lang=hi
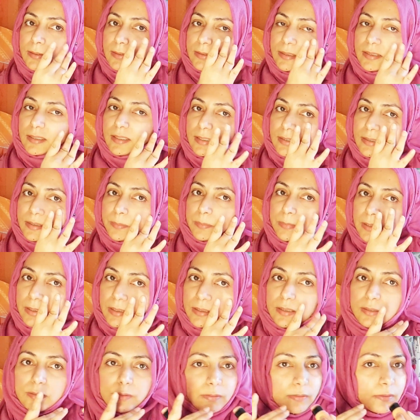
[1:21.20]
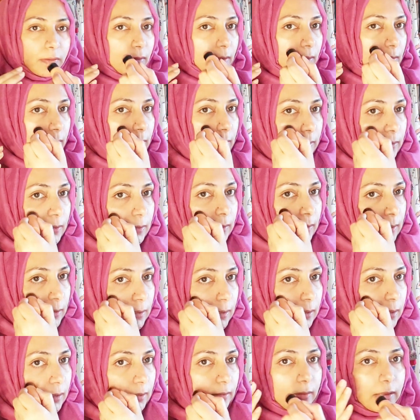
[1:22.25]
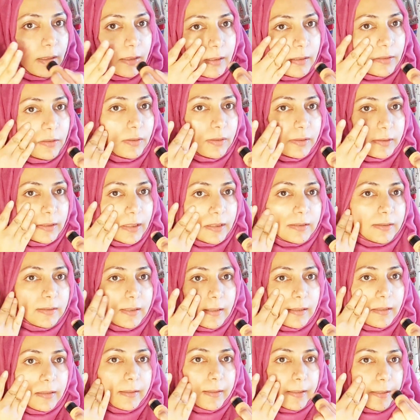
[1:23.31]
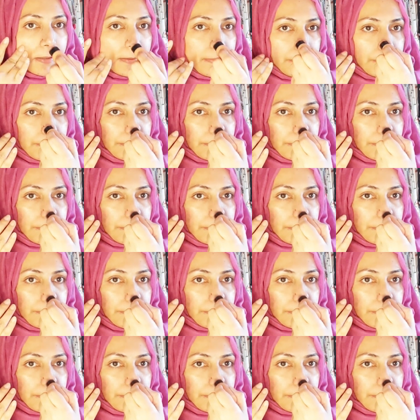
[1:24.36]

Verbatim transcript: उसे टचअप देती हूँ ताकि थोड़ा सा अच्छा लगे